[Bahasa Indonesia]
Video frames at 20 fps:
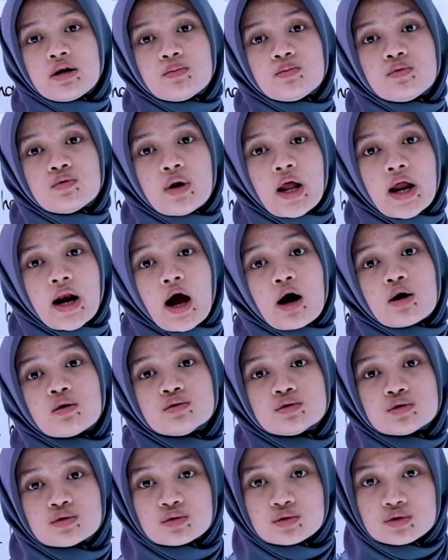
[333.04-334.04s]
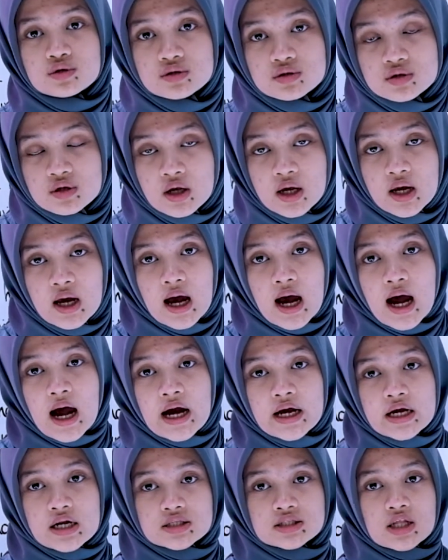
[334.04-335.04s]
di bulan Agustus,
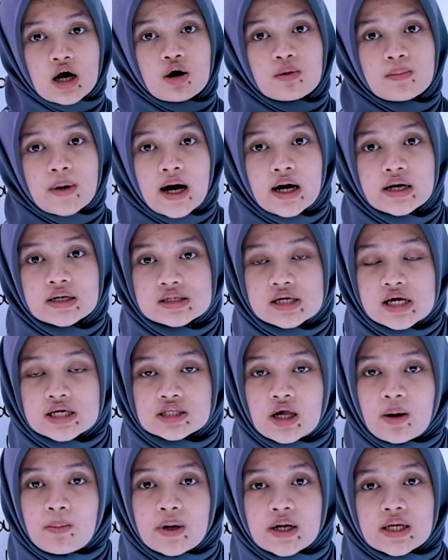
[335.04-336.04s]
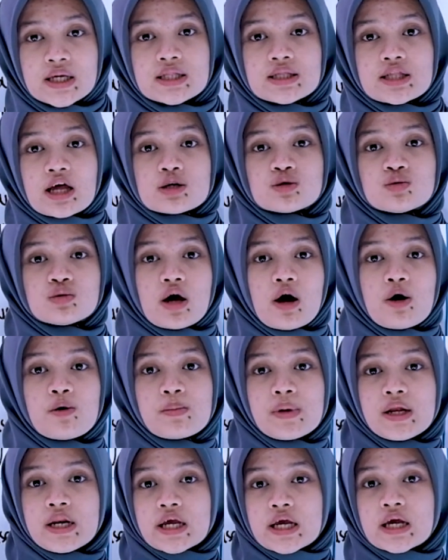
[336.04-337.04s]
akhir tahun maka di Desember kita sudah
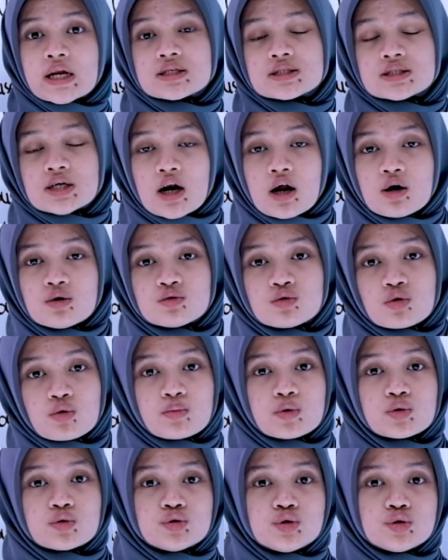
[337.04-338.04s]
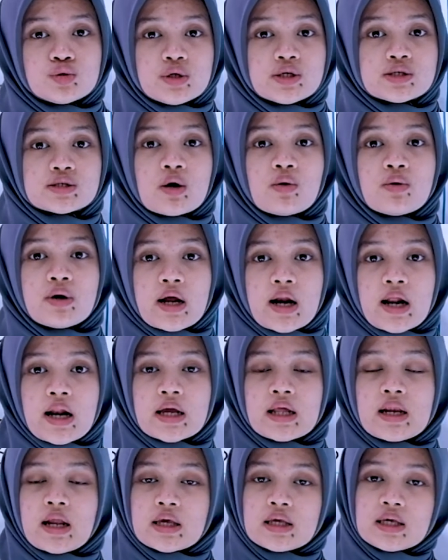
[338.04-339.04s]
memiliki rencana untuk mengunjungi saudara
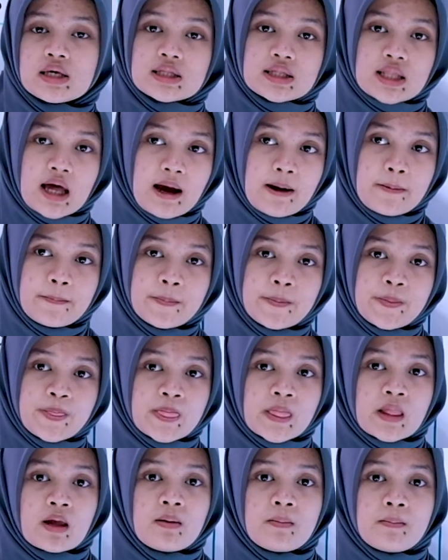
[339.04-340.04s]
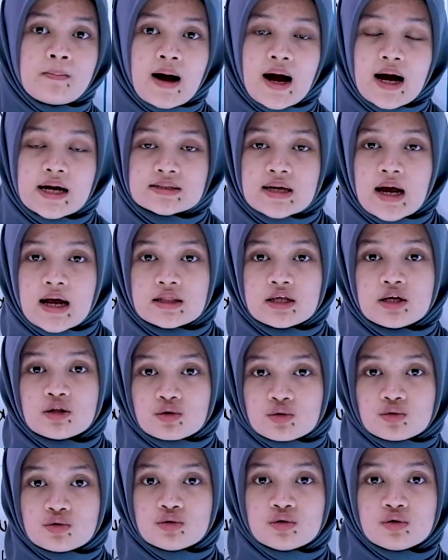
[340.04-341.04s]
laki-laki kita. Maka saat
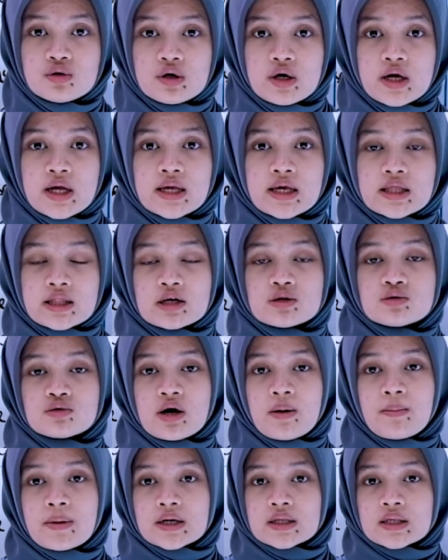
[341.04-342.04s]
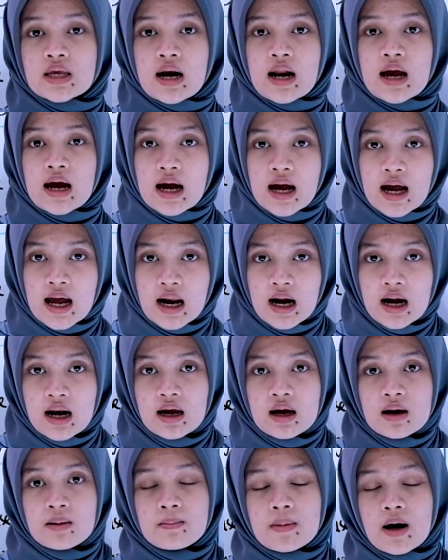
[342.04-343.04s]
itu, kita sudah merencanakan
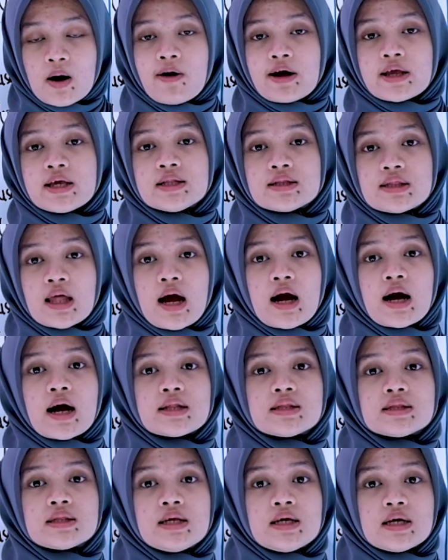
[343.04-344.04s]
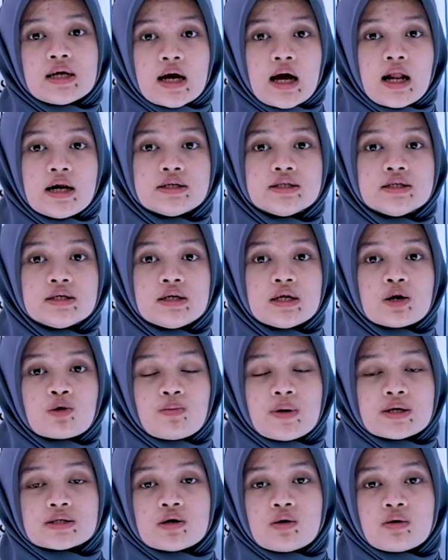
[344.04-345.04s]
bahwa kita akan tinggal di
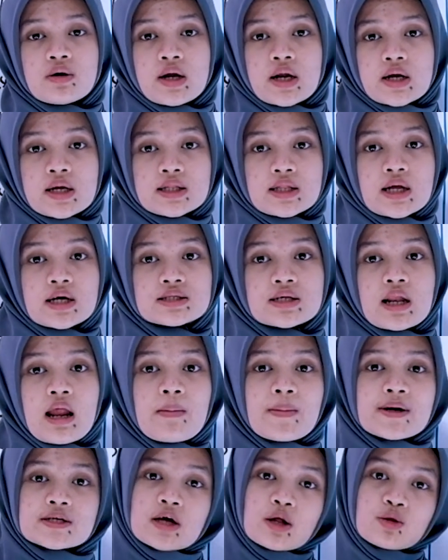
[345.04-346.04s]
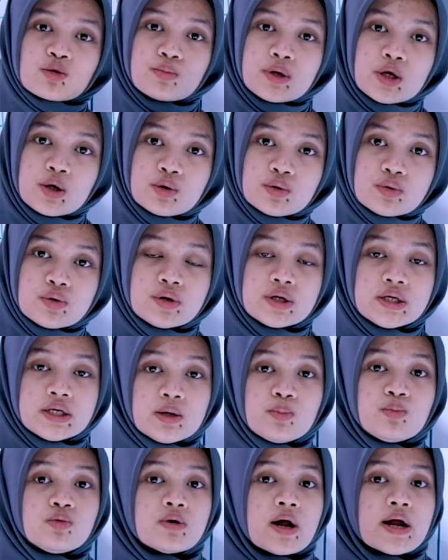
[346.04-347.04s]
rumah saudara kita selama satu minggu di
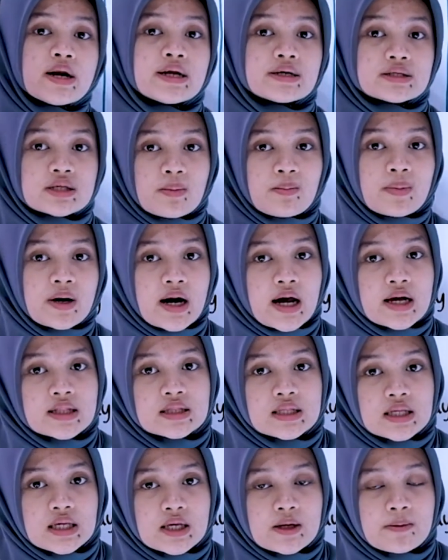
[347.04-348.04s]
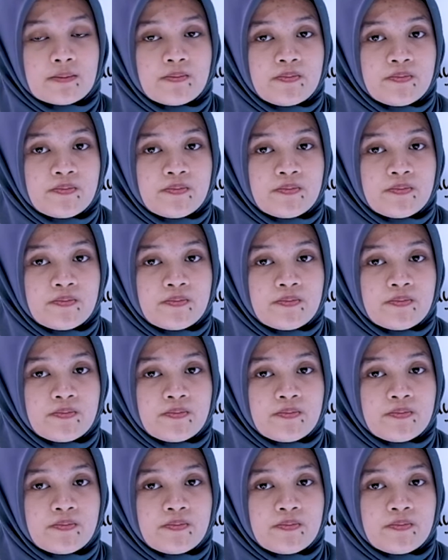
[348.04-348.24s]
bulan Desember nanti.